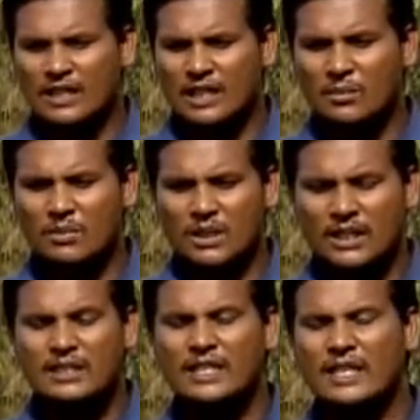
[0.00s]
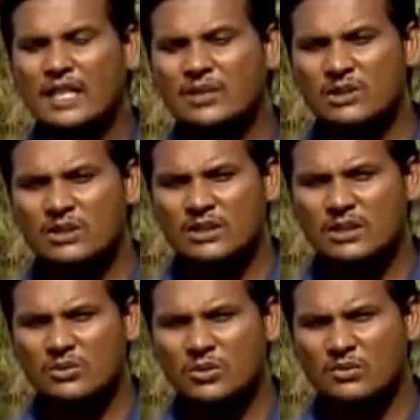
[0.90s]
நம்ம இந்திய நாடு வந்து
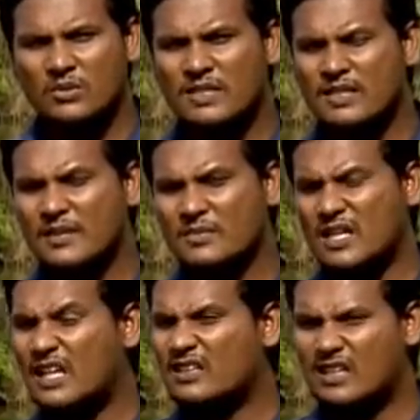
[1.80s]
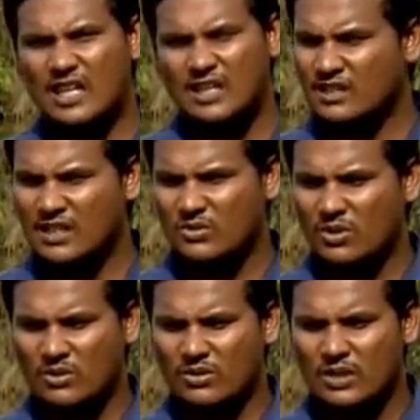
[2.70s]
ஒரு விவசாயம் சார்ந்த நாடுன்னு தான்
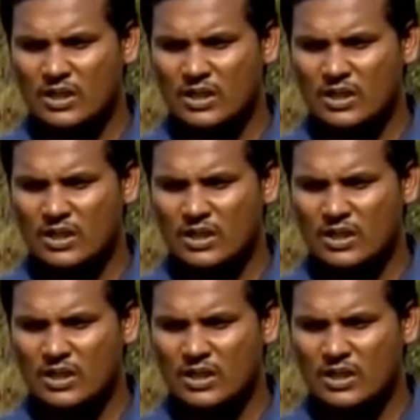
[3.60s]
சொல்லணும்